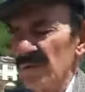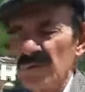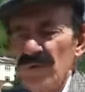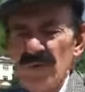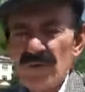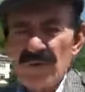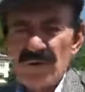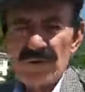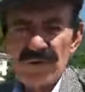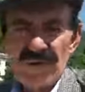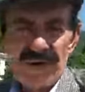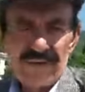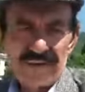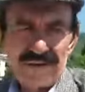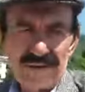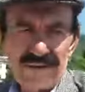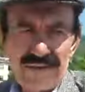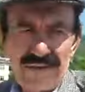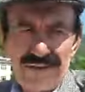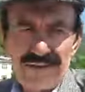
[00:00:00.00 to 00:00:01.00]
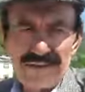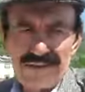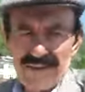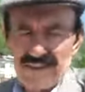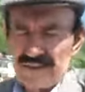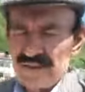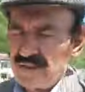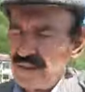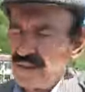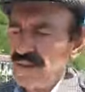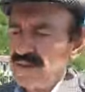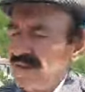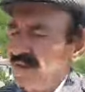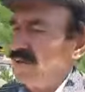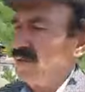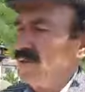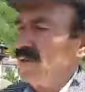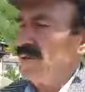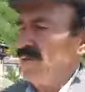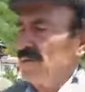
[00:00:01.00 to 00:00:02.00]
Gürcistan kraliçesi
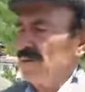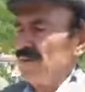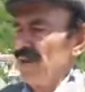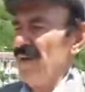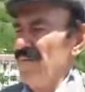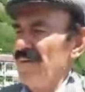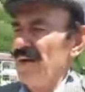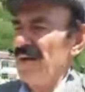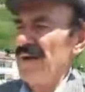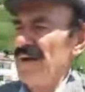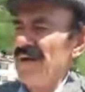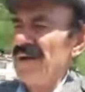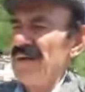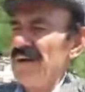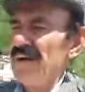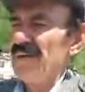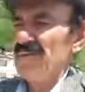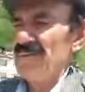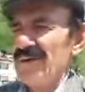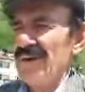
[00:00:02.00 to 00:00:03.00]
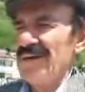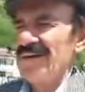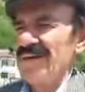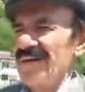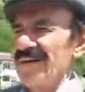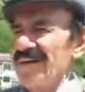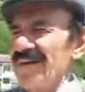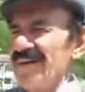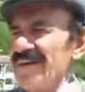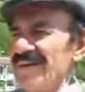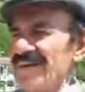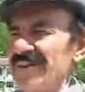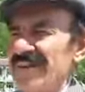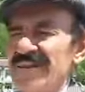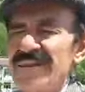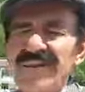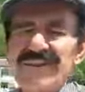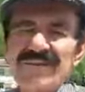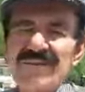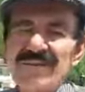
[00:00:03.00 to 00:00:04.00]
Karazalı Tamara bu anda
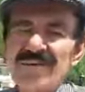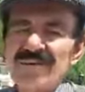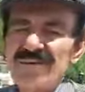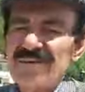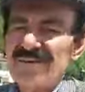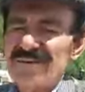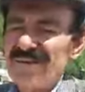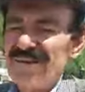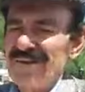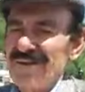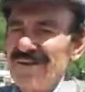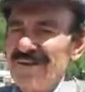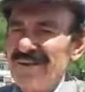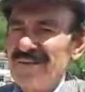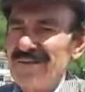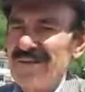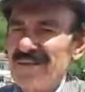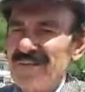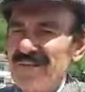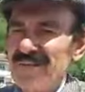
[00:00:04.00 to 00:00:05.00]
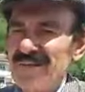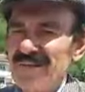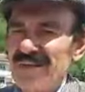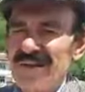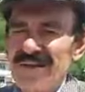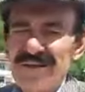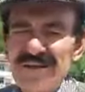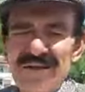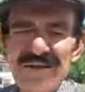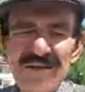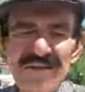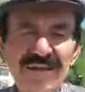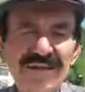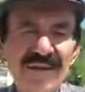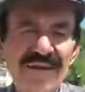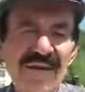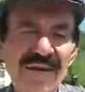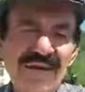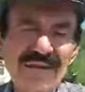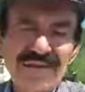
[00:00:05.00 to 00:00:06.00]
Kadıköy'de onun heykelini yapmışlar.
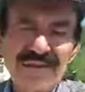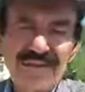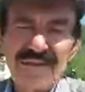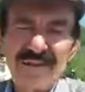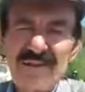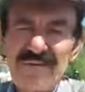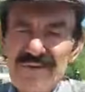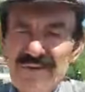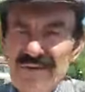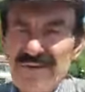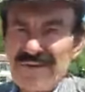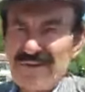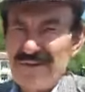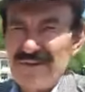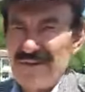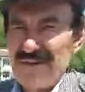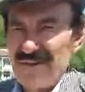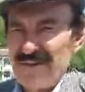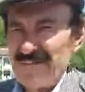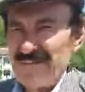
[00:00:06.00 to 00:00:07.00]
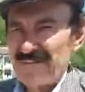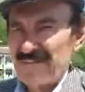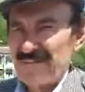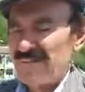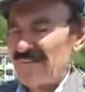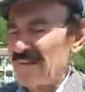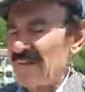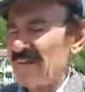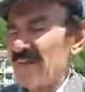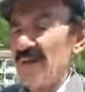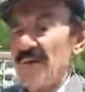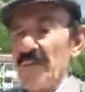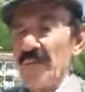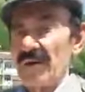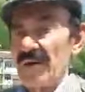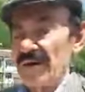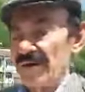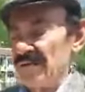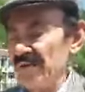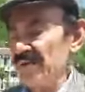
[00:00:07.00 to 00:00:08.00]
Akıska'da var heykeli.
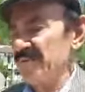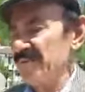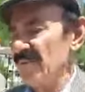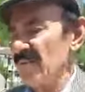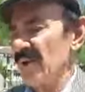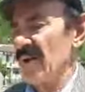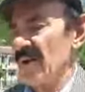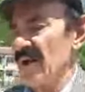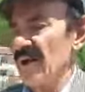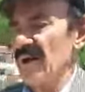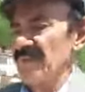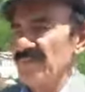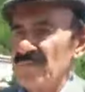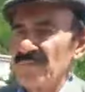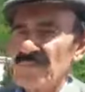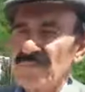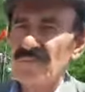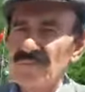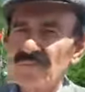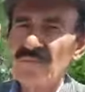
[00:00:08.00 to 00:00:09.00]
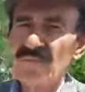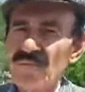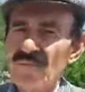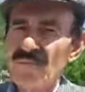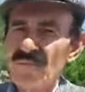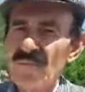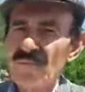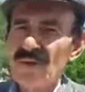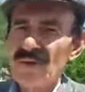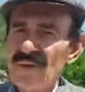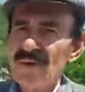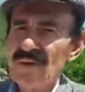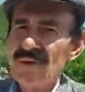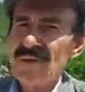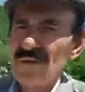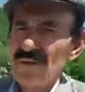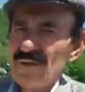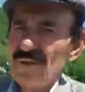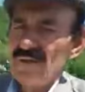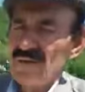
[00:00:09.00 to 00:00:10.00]
Evet. Akıska'ya bir ara gidelim Hikmet
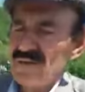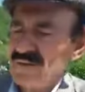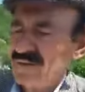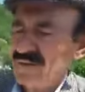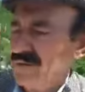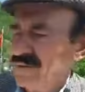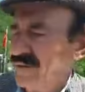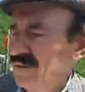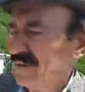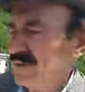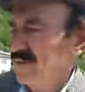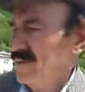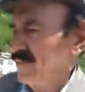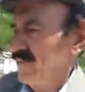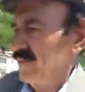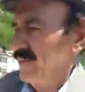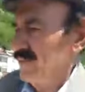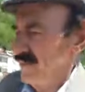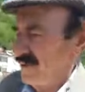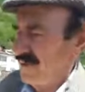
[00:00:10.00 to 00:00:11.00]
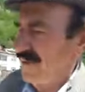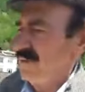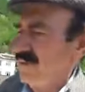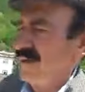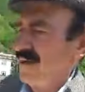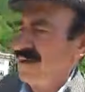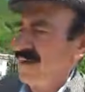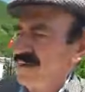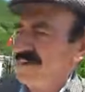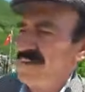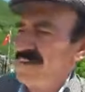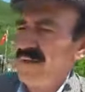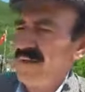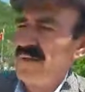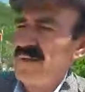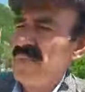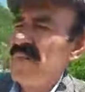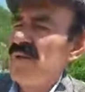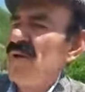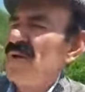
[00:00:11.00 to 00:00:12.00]
Ustam. Nasip olursa. Nasip olursa
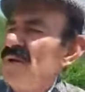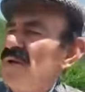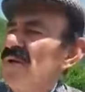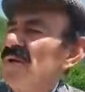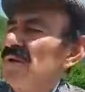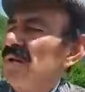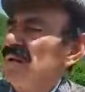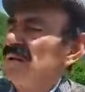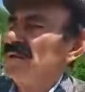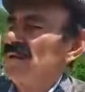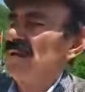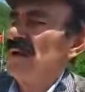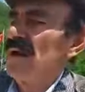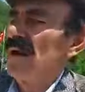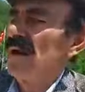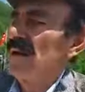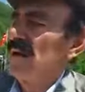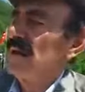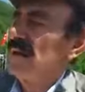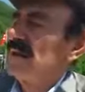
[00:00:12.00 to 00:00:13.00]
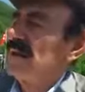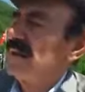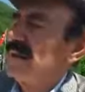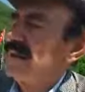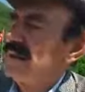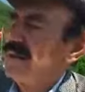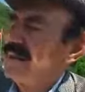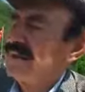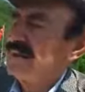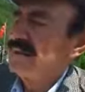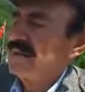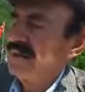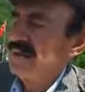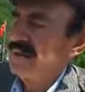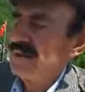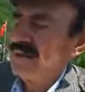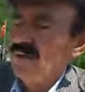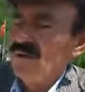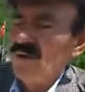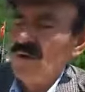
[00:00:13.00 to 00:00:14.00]
ondan sonra
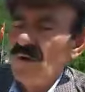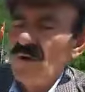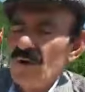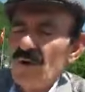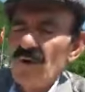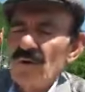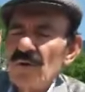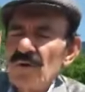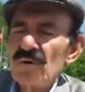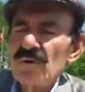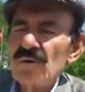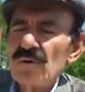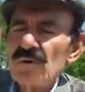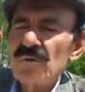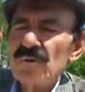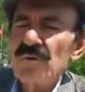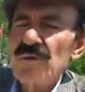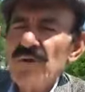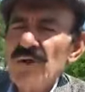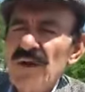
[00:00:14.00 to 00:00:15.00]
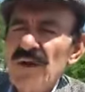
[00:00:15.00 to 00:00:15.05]
oradan da e, o bir